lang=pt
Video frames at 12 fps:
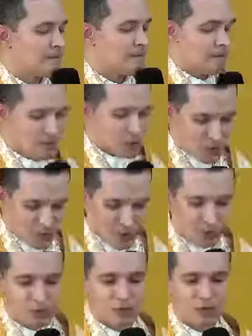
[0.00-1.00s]
Meus
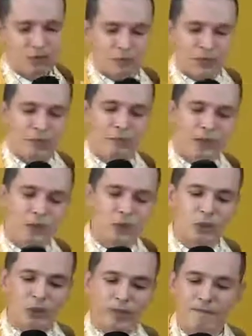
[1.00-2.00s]
irmãos, mas também
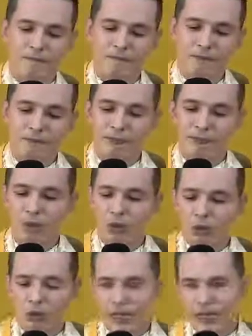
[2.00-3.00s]
hoje eu
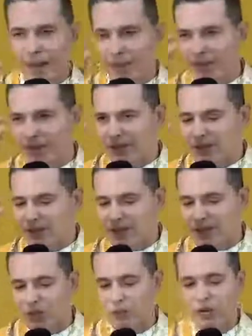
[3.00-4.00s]
gostaria apenas de
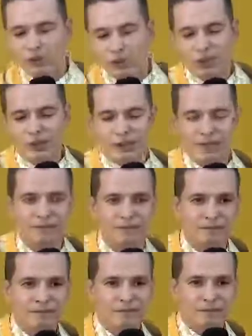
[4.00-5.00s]
fazer uma nota,
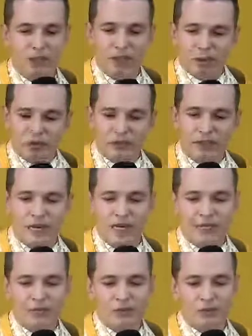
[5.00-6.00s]
de
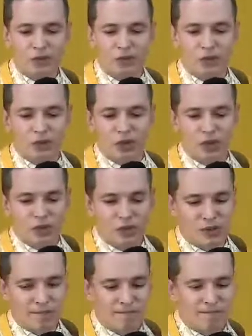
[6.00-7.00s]
convidar todos
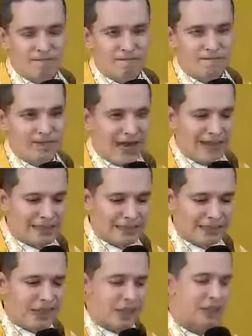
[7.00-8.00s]
nós a,
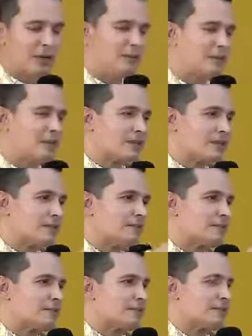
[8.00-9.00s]
nesta missa,
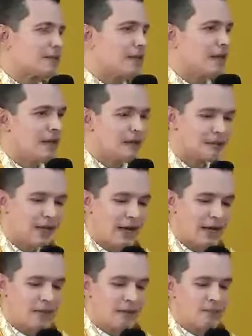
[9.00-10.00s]
rezar
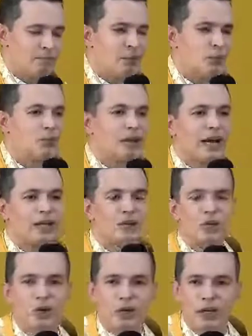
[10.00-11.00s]
por um
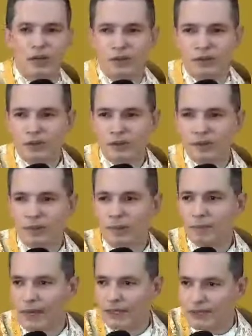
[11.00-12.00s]
católico que
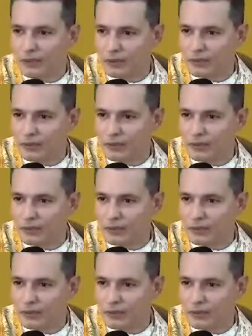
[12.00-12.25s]
partiu.